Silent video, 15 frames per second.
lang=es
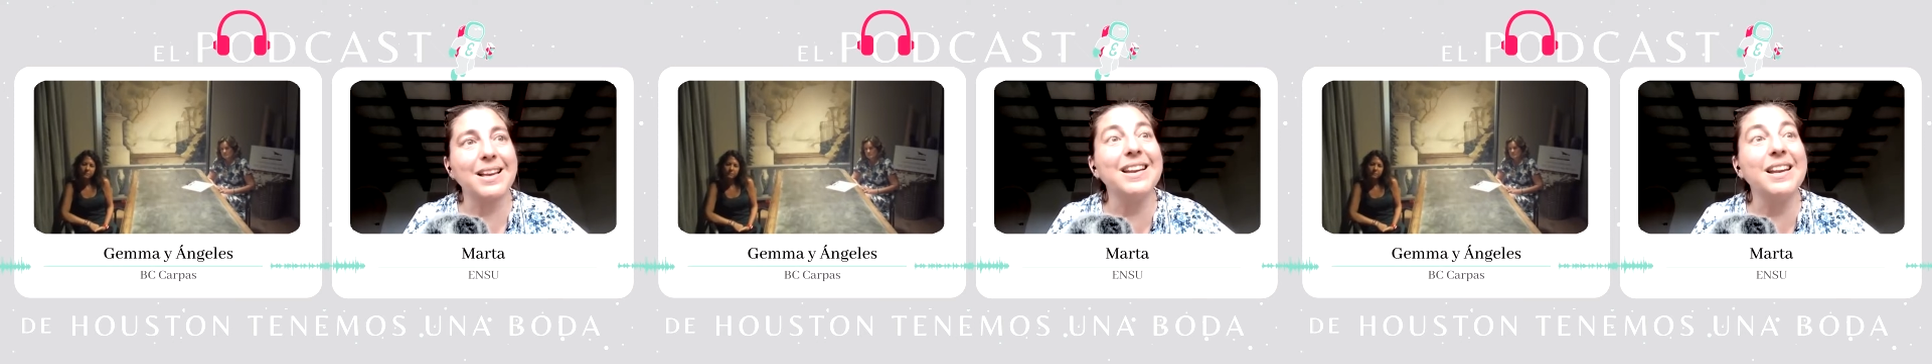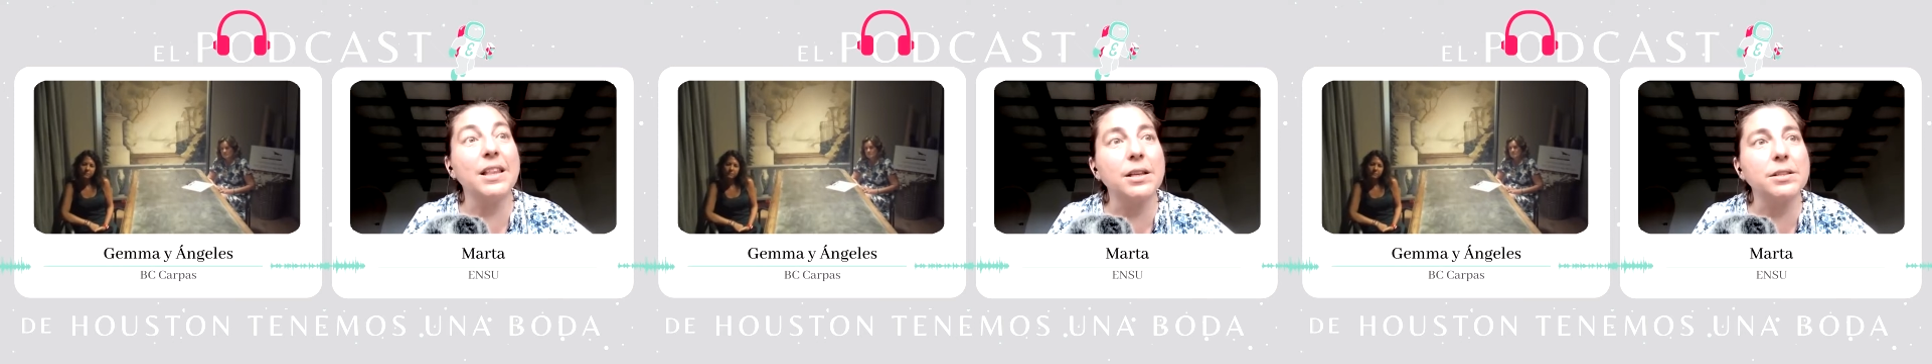
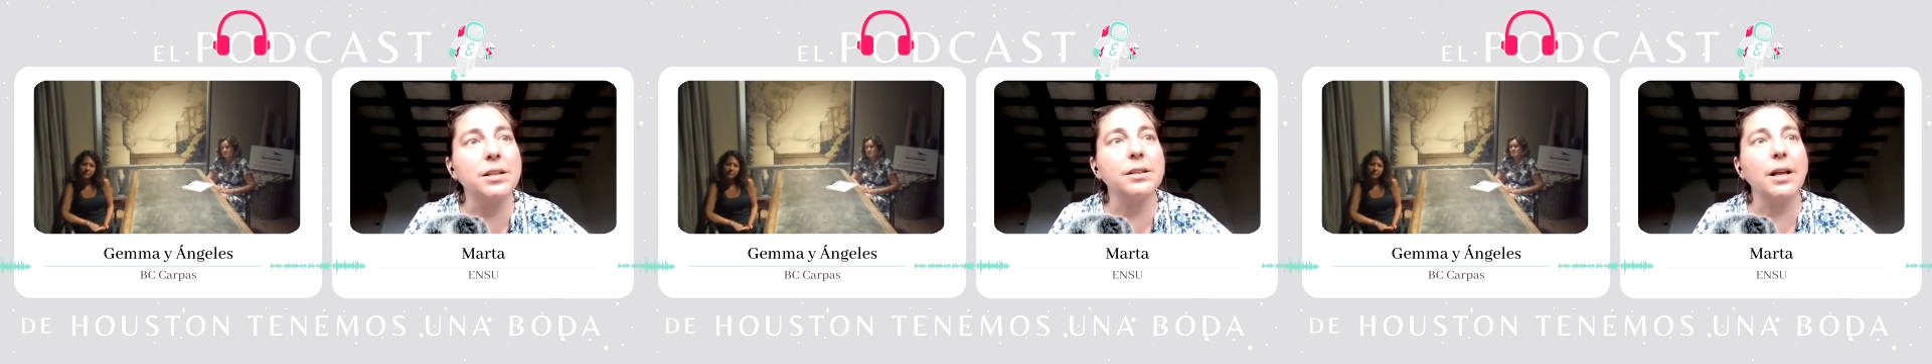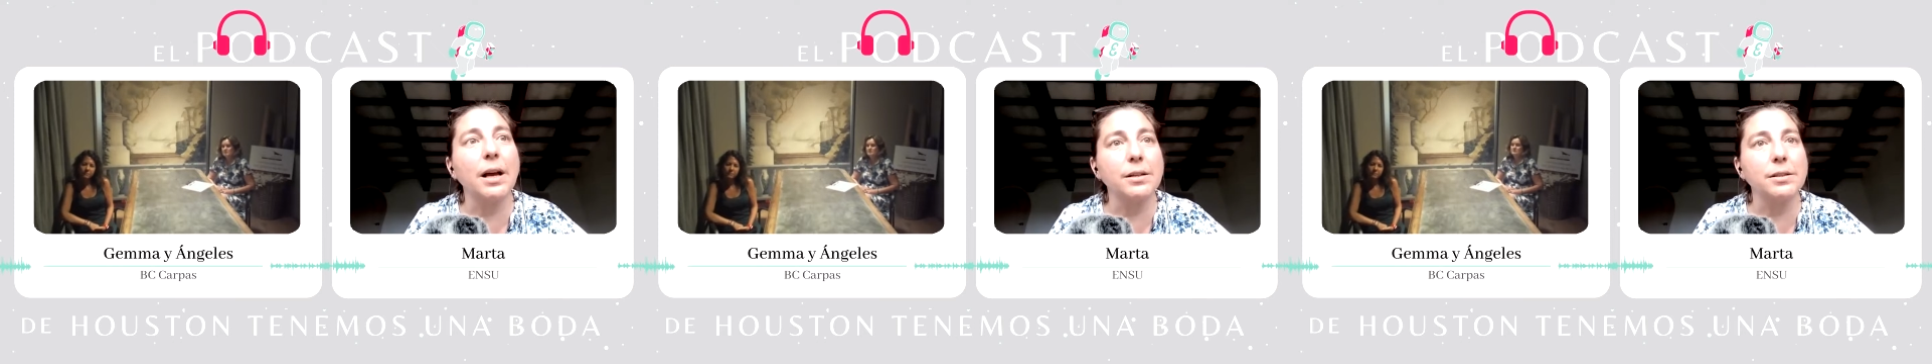¿Qué
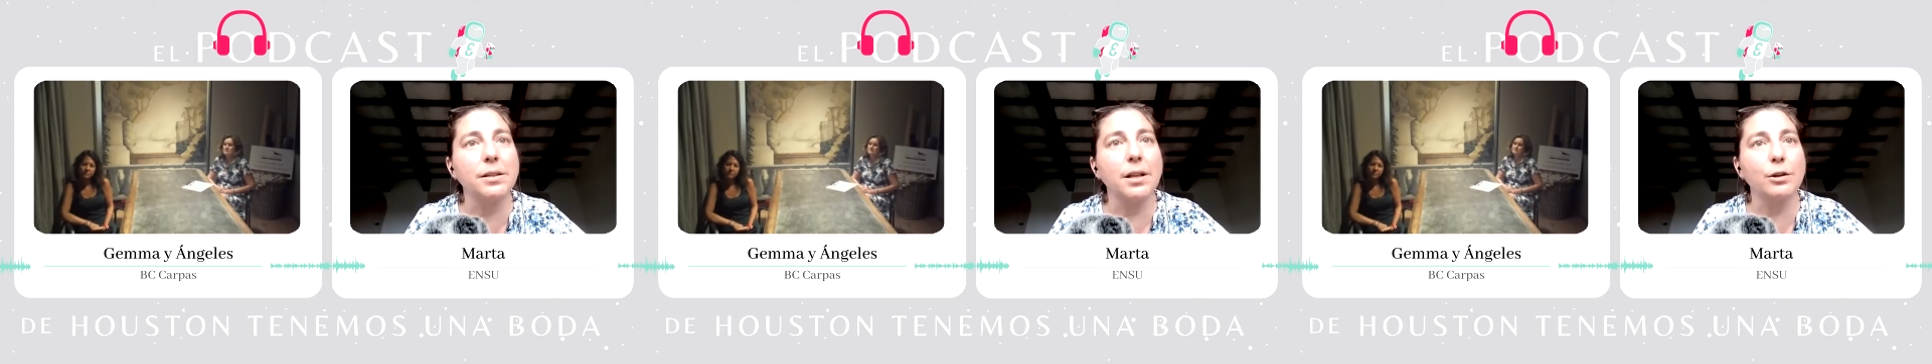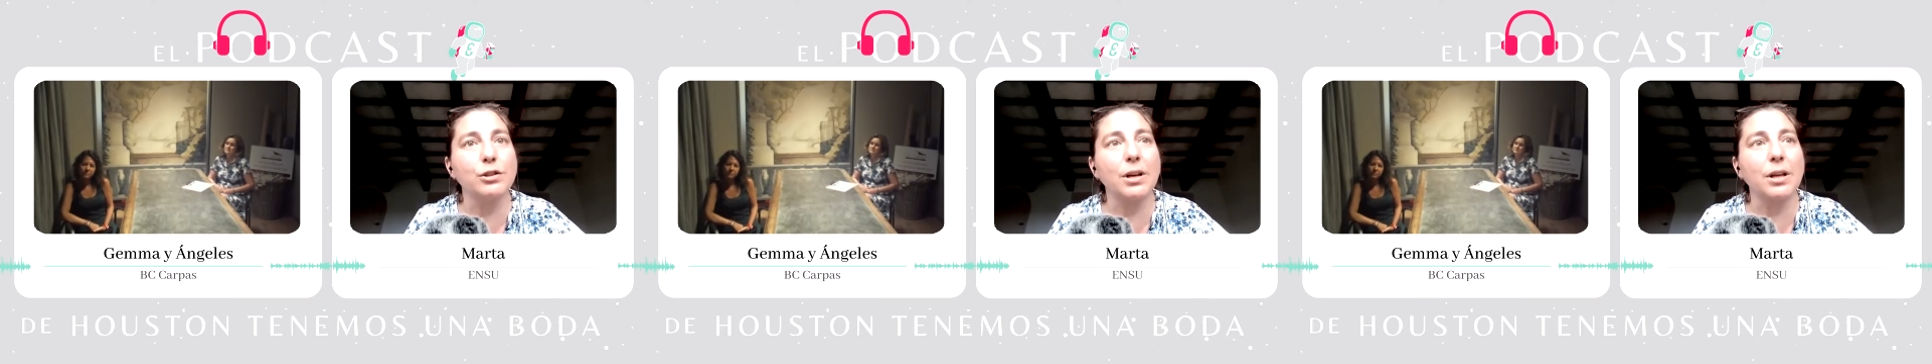necesitáis
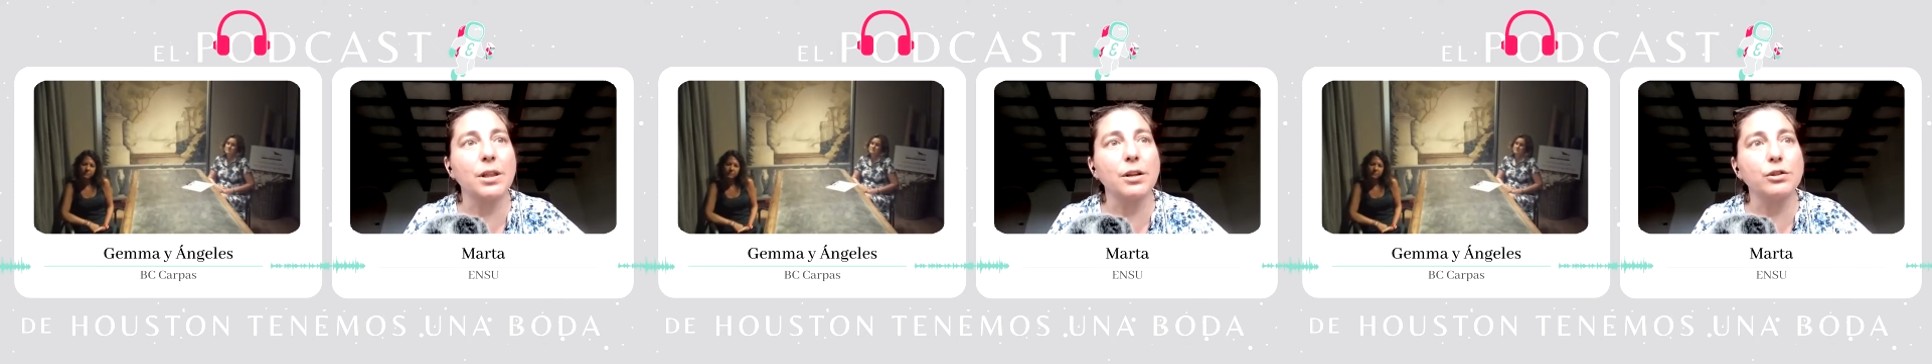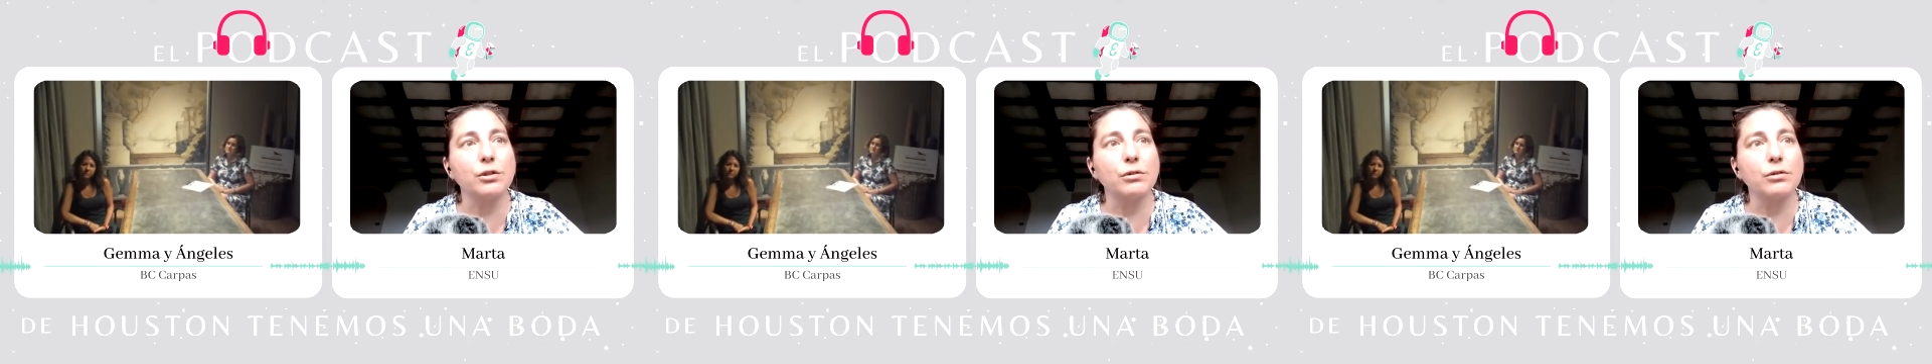de los
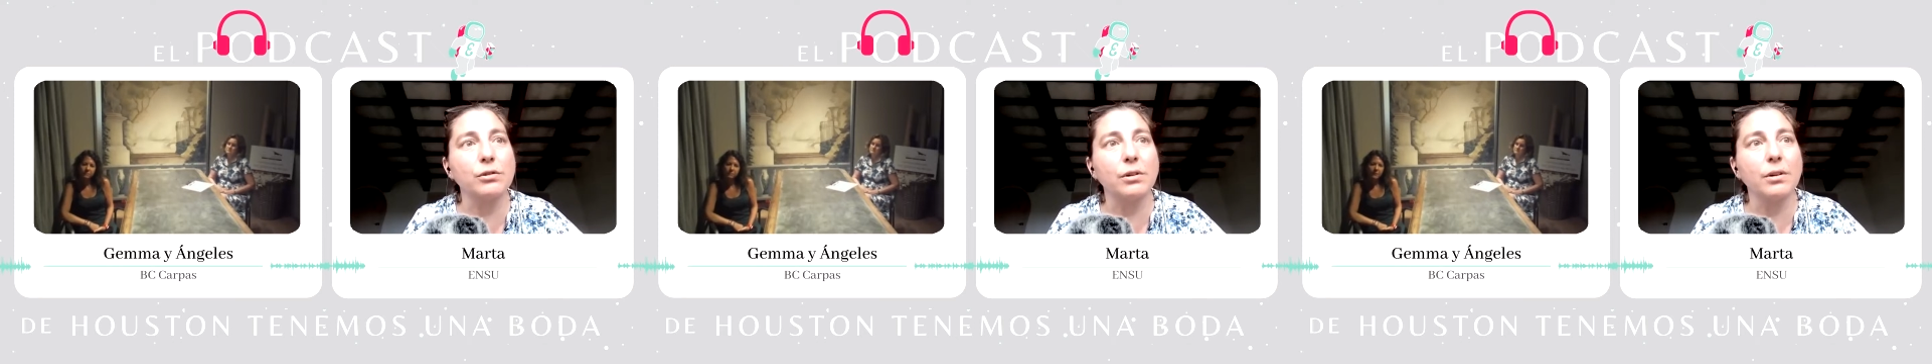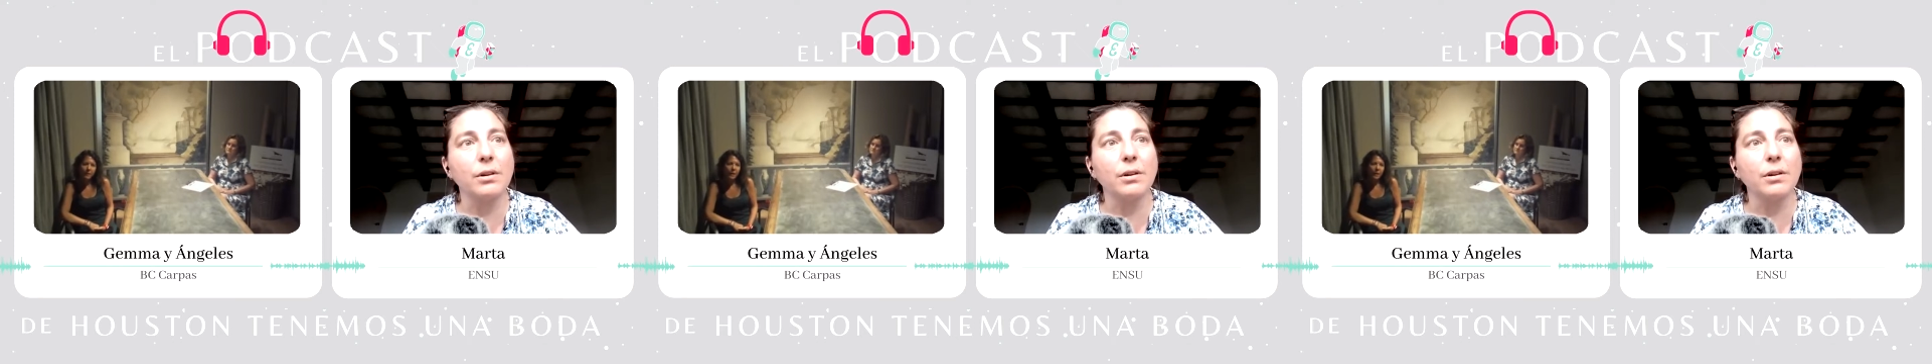accesos?